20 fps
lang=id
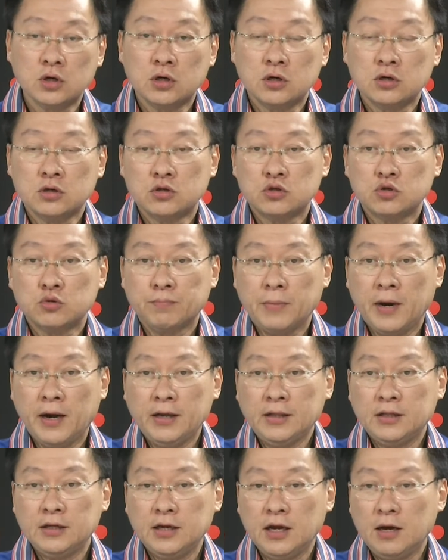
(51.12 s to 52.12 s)
supaya
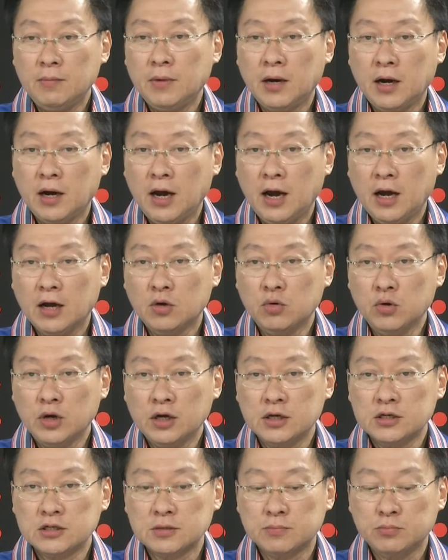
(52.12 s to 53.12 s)
tidak mengganggu yang
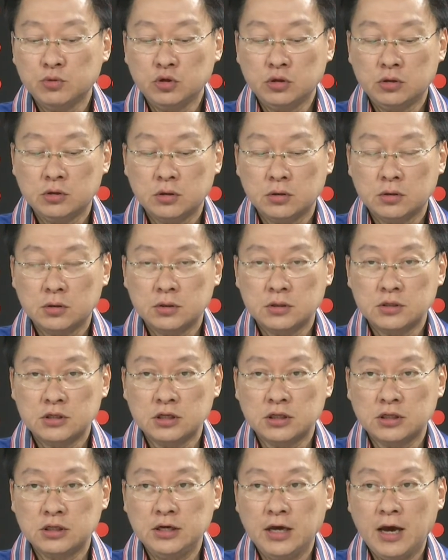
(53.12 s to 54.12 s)
disebut
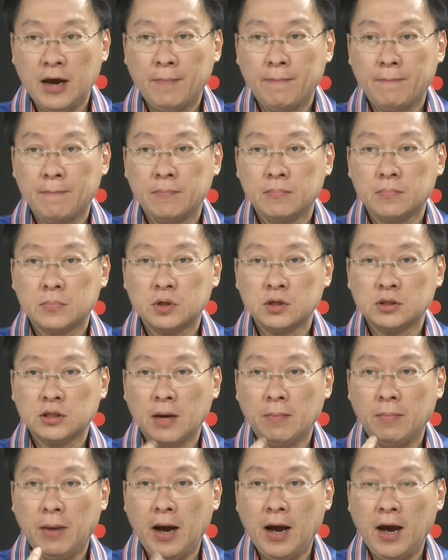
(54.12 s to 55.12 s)
setiap kita
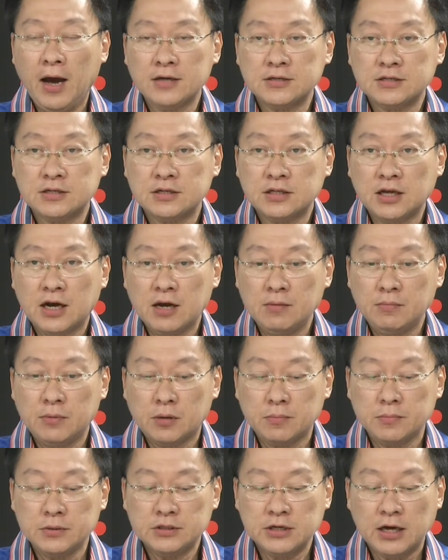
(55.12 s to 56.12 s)
bahas kita kan
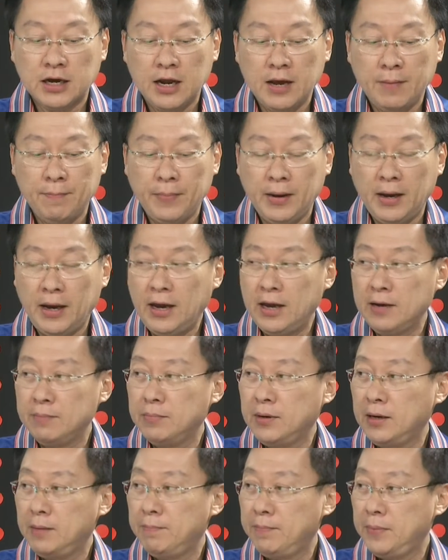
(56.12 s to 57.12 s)
berbicara
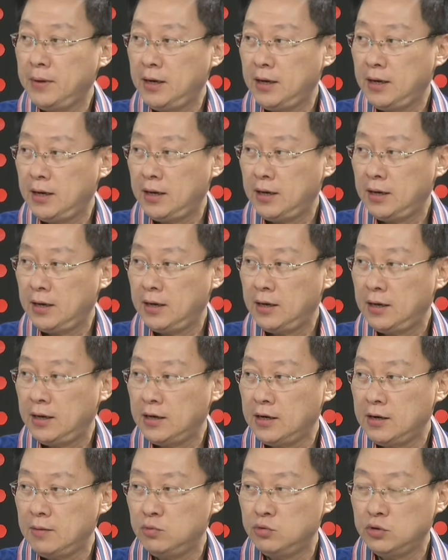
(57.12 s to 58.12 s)
PNBP
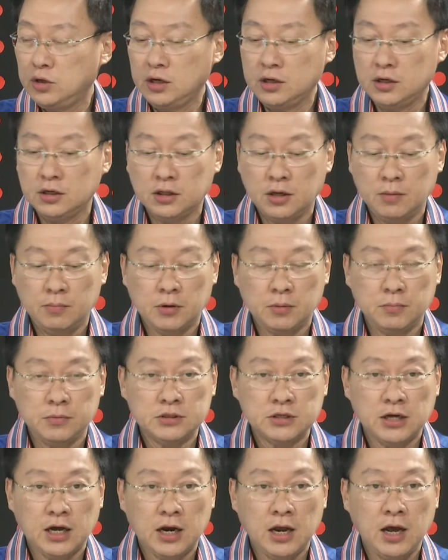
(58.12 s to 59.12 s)
kemudian kita
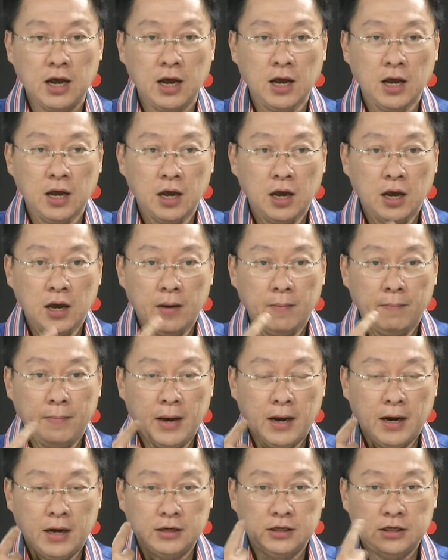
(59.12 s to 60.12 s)
berbicara
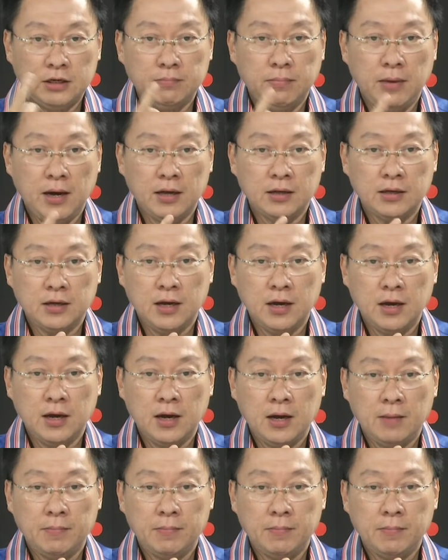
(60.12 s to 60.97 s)
paradigmanya